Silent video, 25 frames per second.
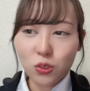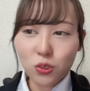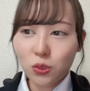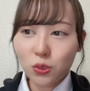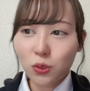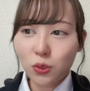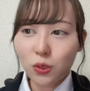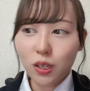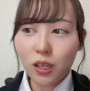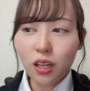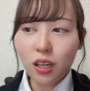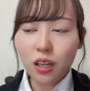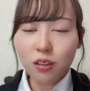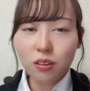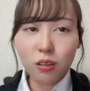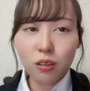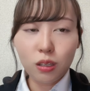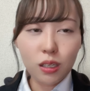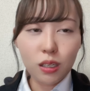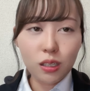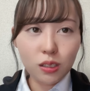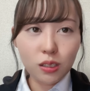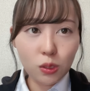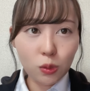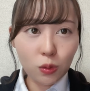ちょっと長く
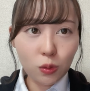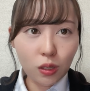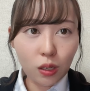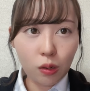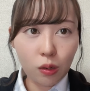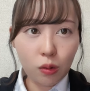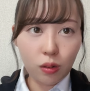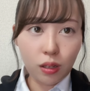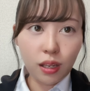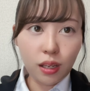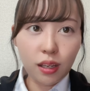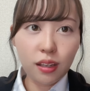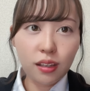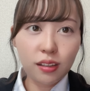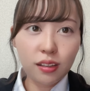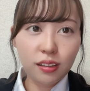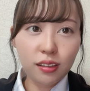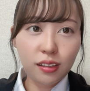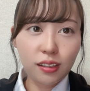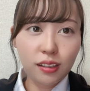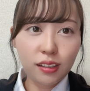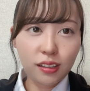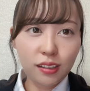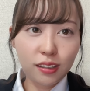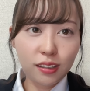なりそうなので
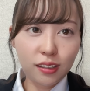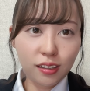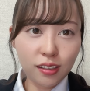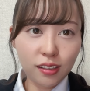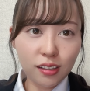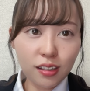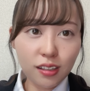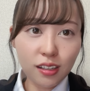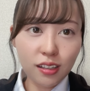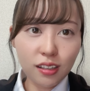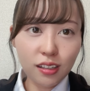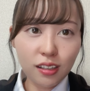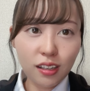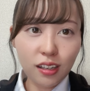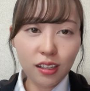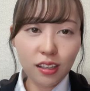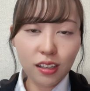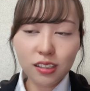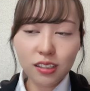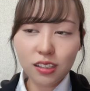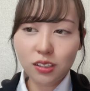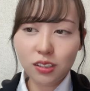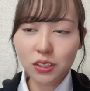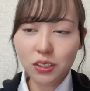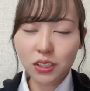なんか
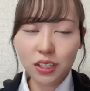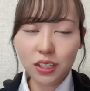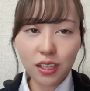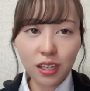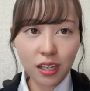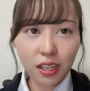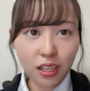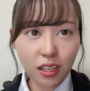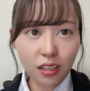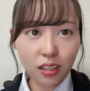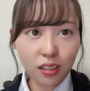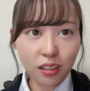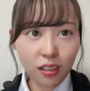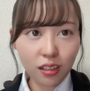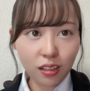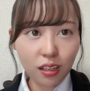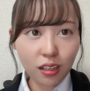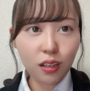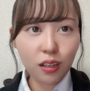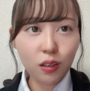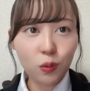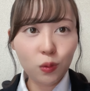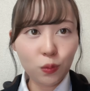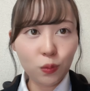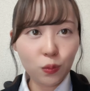話せる機会があったらね
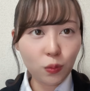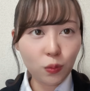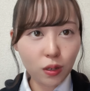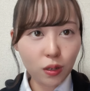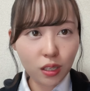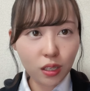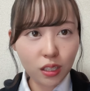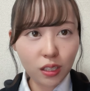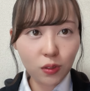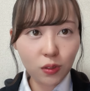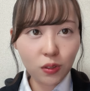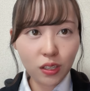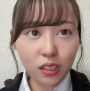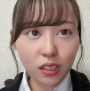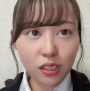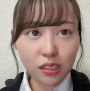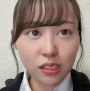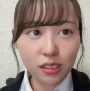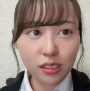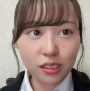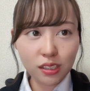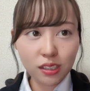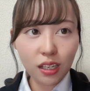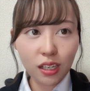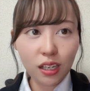どこかでお
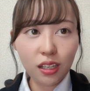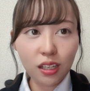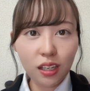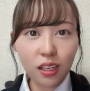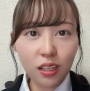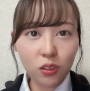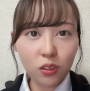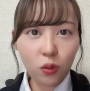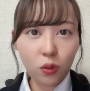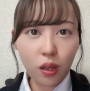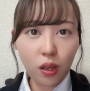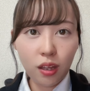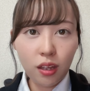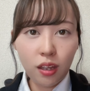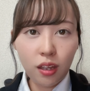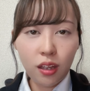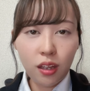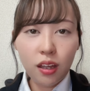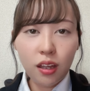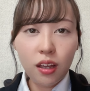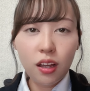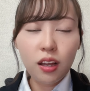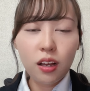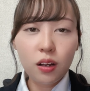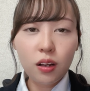話ししたいなとは
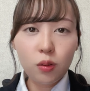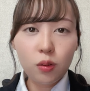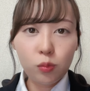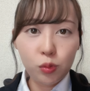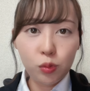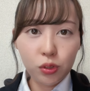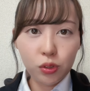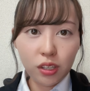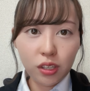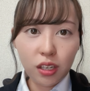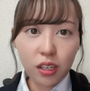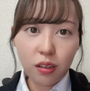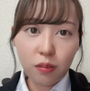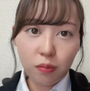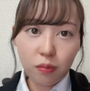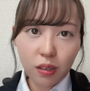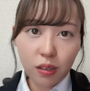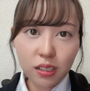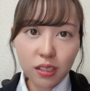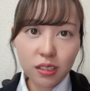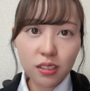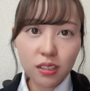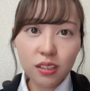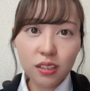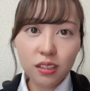思ってい
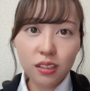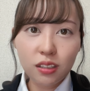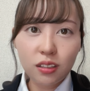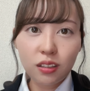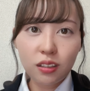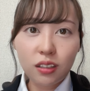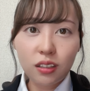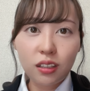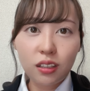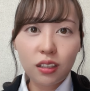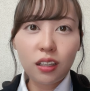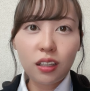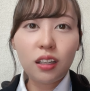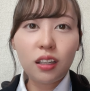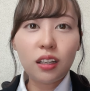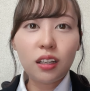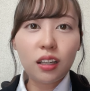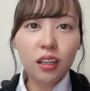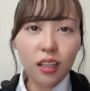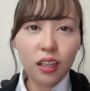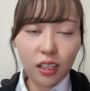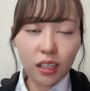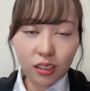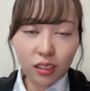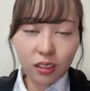ます
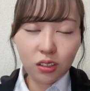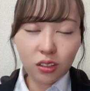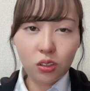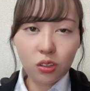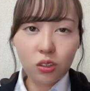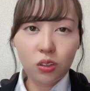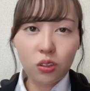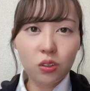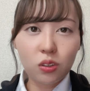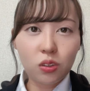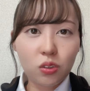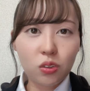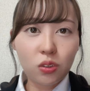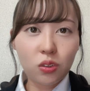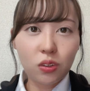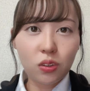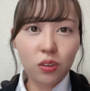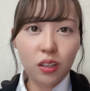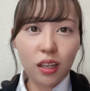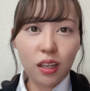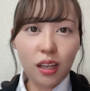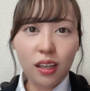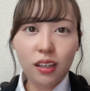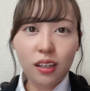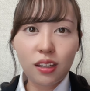はいというこ
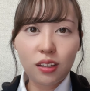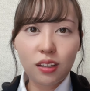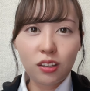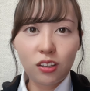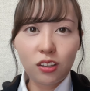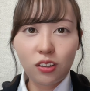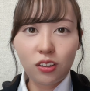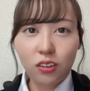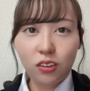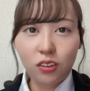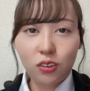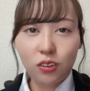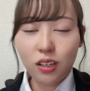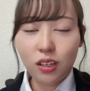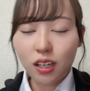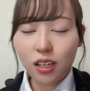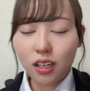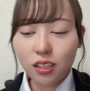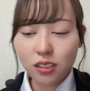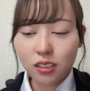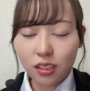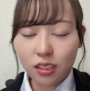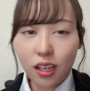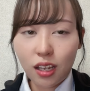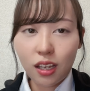とでとりあ
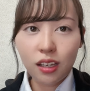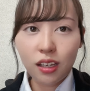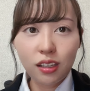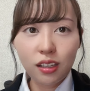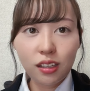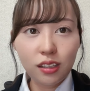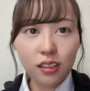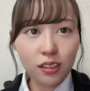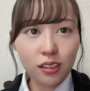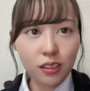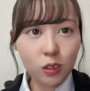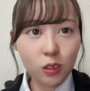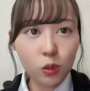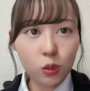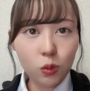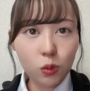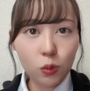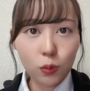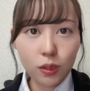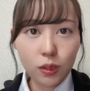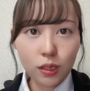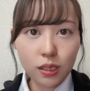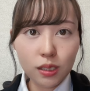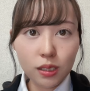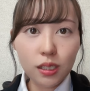えずね
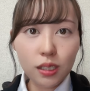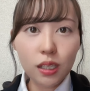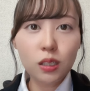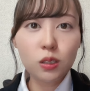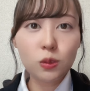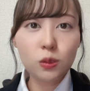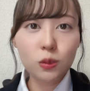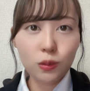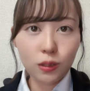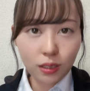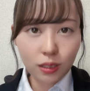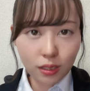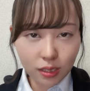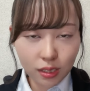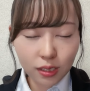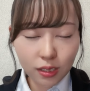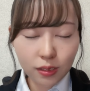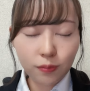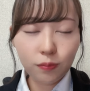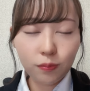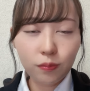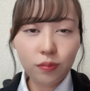29日30日